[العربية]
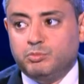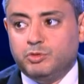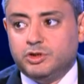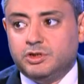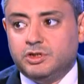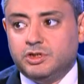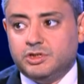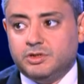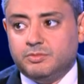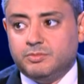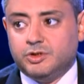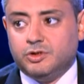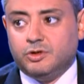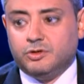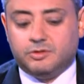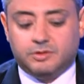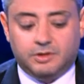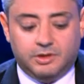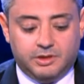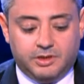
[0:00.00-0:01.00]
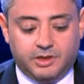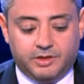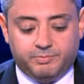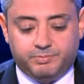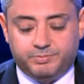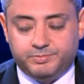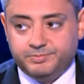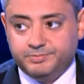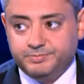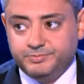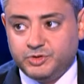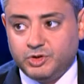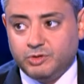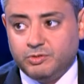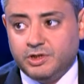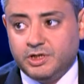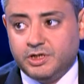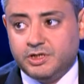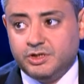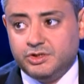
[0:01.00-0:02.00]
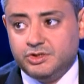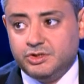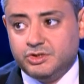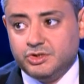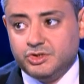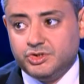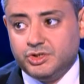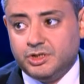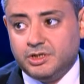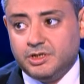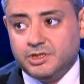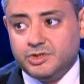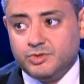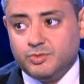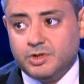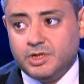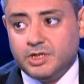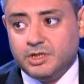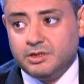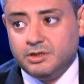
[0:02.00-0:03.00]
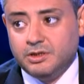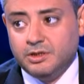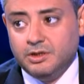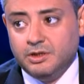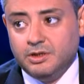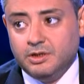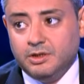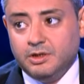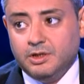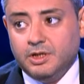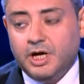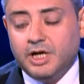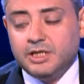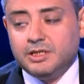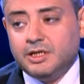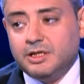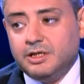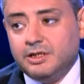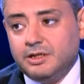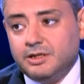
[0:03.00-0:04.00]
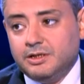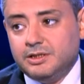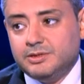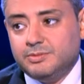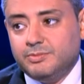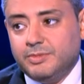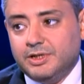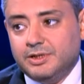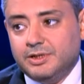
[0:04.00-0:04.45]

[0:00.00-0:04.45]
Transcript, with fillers: ولا تحط اللي تحب تو انا كان جيت نشري الاصوات إيه. حتى اسمع انا